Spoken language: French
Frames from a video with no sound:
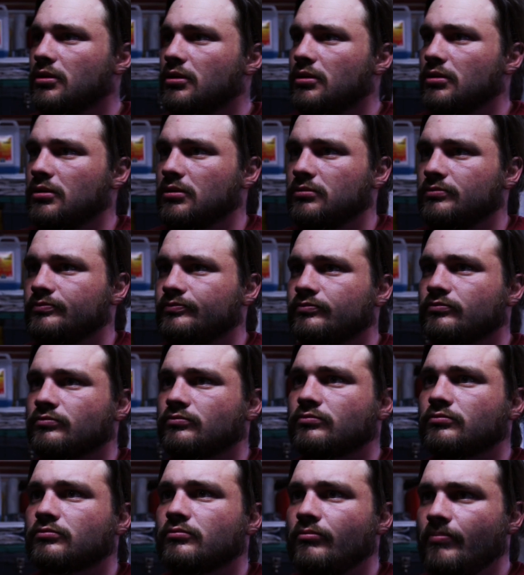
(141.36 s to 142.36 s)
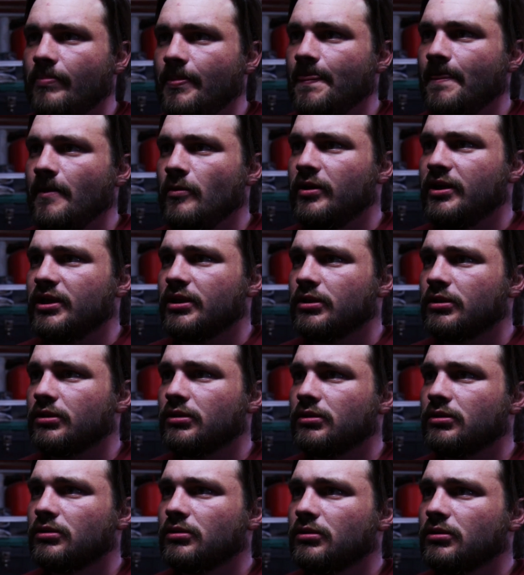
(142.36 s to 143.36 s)
Nous sommes mardi soir. Votre
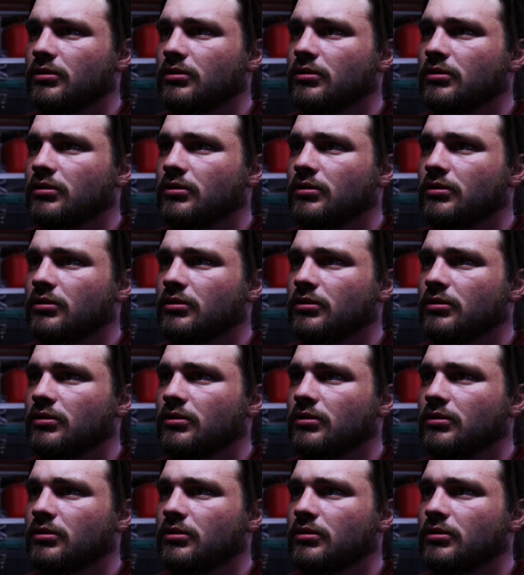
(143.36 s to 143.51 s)
femme a invité